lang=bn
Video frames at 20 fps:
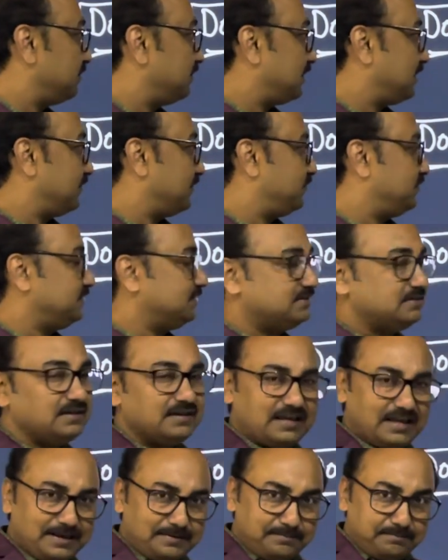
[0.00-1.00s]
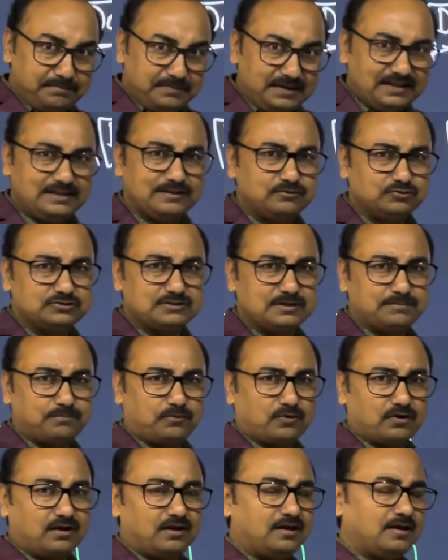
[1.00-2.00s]
মানে ফিজি এই মিল খুঁজে
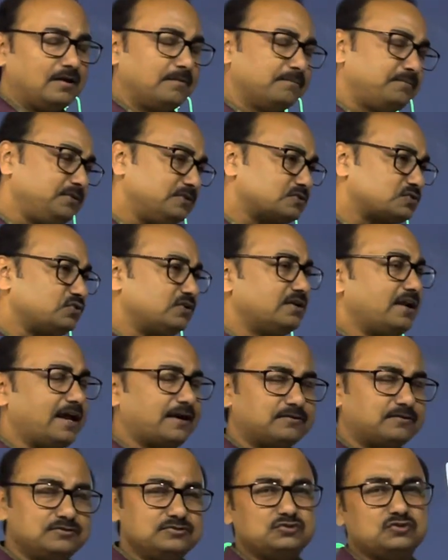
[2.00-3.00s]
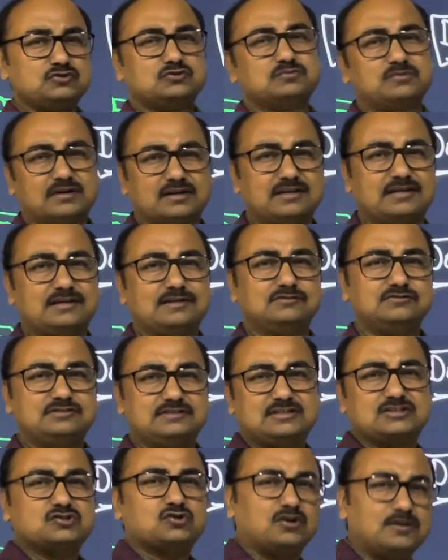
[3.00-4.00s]
পড়া প্রিয় স্টুডেন্ট এখন যদি তোমাকে কেউ
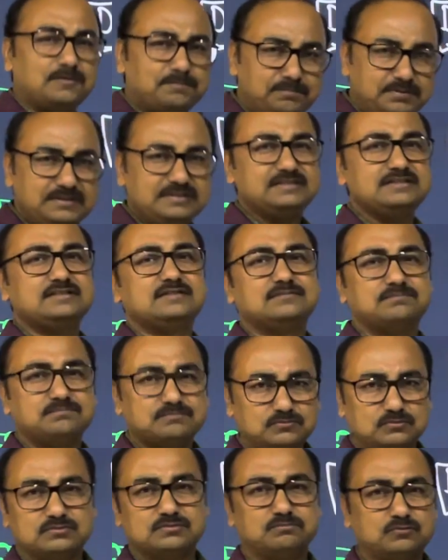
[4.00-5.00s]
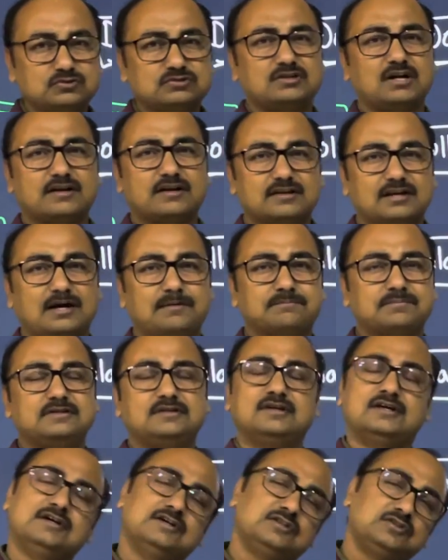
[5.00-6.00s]
জিজ্ঞেস করে ফিজির মুদ্রার নাম কি
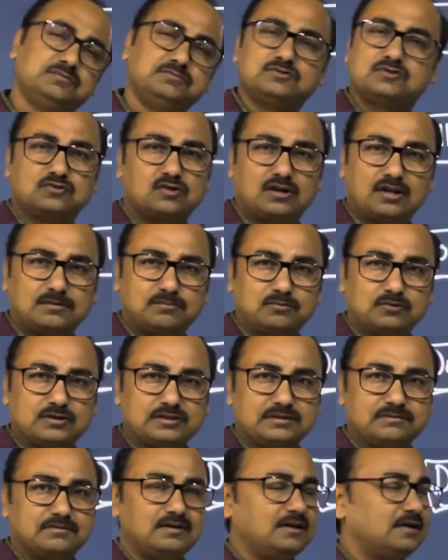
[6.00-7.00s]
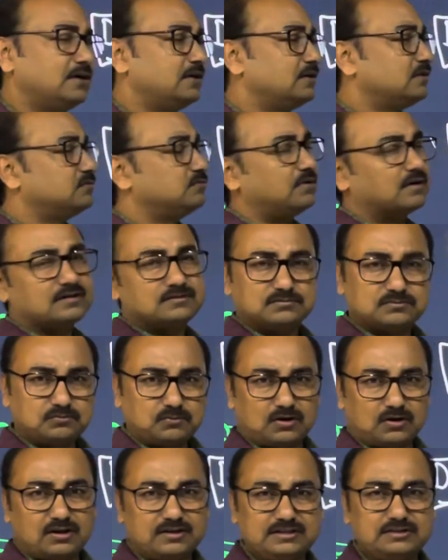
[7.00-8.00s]
তুমি তো ডলার বলে দেবে তোমাকে
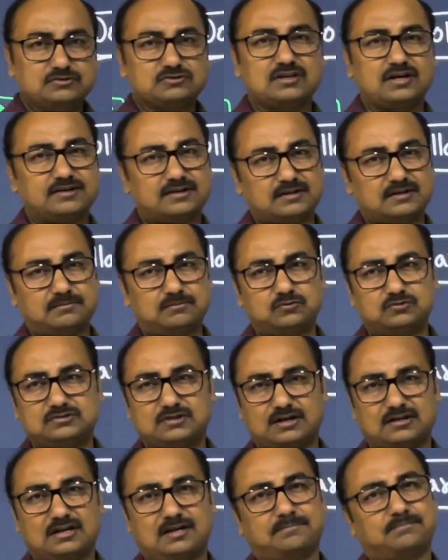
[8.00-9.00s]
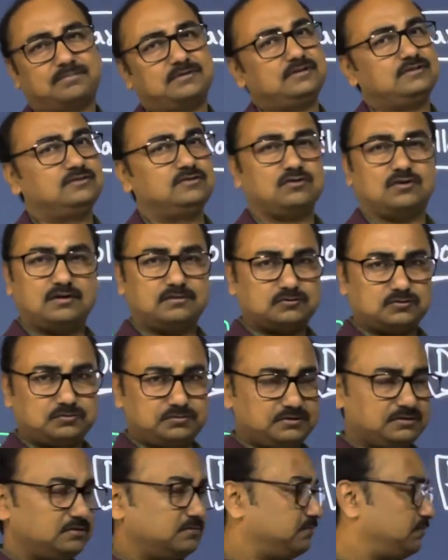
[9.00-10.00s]
বলা হয় নিউজিল্যান্ডের মুদ্রার নাম কি ডলার
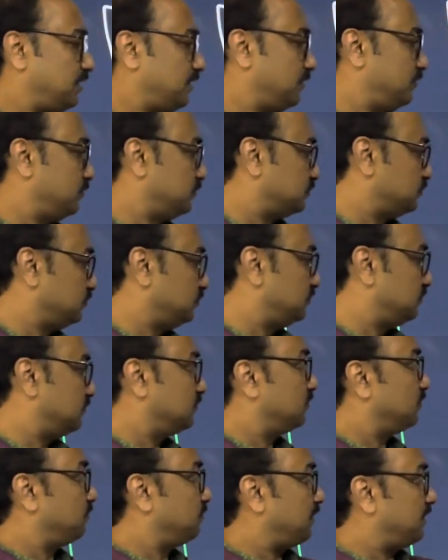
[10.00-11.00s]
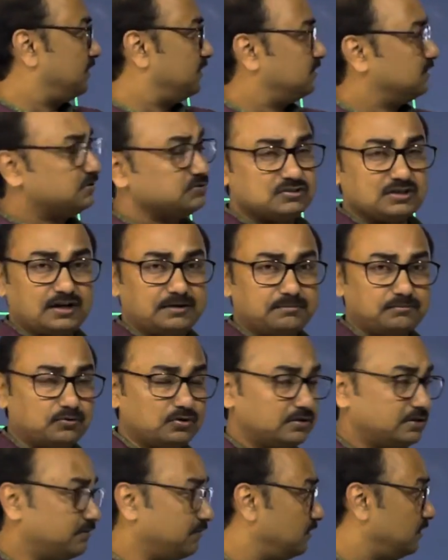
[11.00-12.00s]
তুমি মানে নতুন মানে নিউজিল্যান্ড
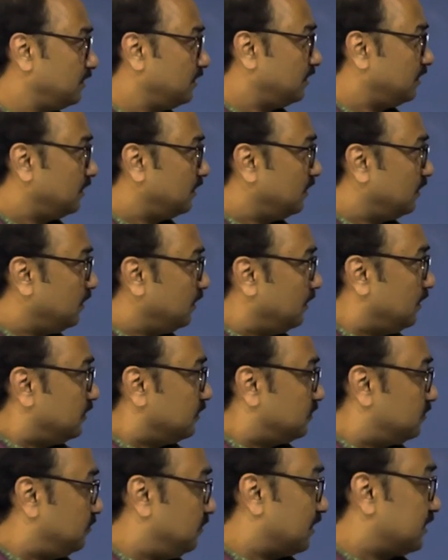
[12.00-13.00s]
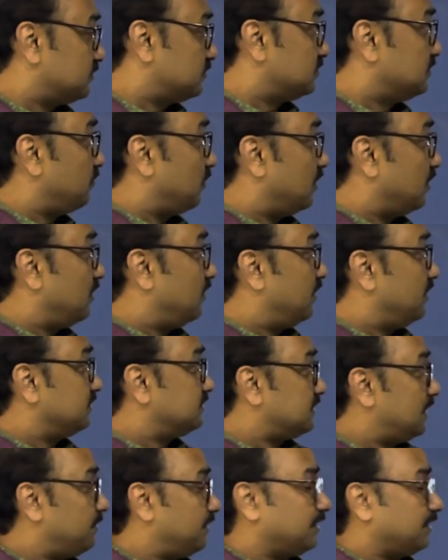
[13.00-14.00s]
বলে দেবে তোমাকে যদি বলা হয়
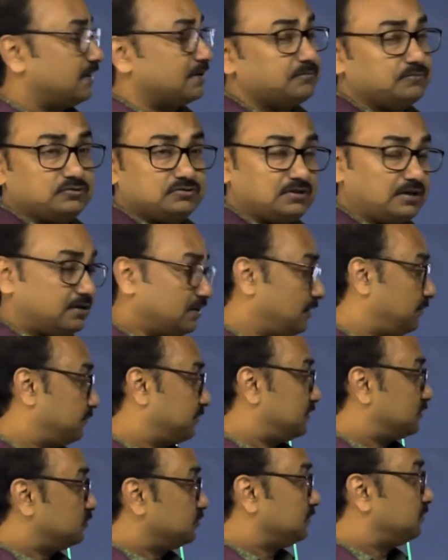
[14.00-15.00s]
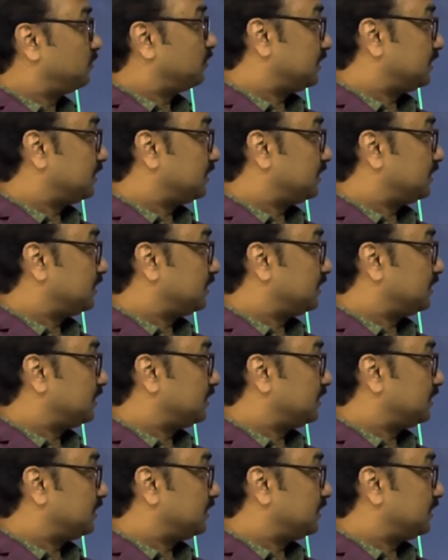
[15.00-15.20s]
জামাইকার মুদ্রার নাম কি তুমি বলে